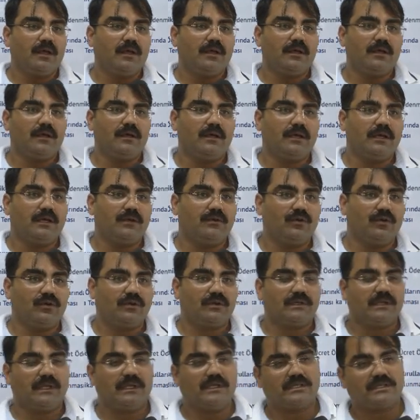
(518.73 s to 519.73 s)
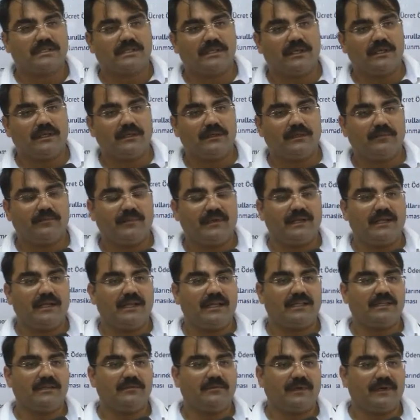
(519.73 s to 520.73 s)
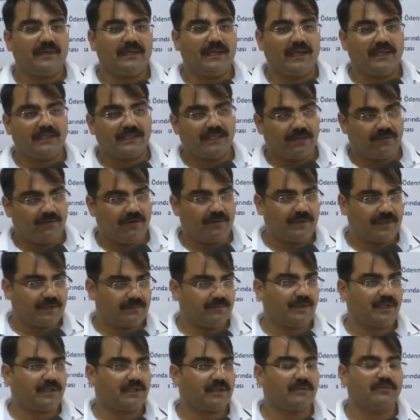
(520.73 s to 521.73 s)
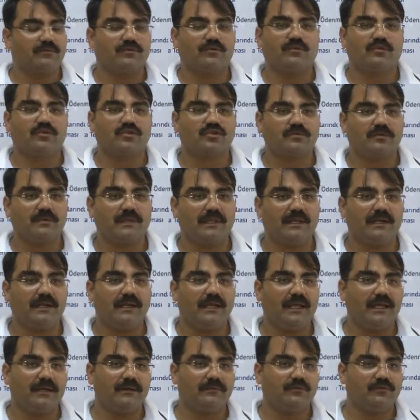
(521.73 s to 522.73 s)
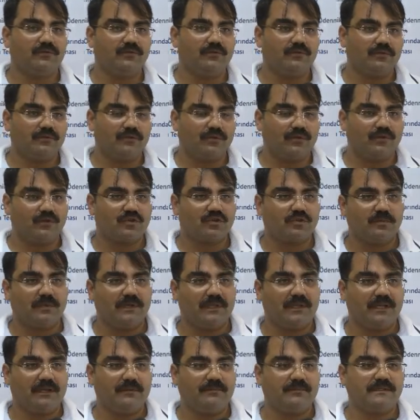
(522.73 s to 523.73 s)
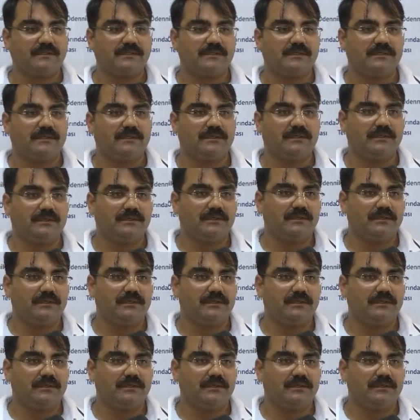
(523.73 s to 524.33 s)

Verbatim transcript: E, YÖK'te işte milli eğitim ayağı devam etmekte bu görüşmeler. Eğer bu görüşmelerimiz e,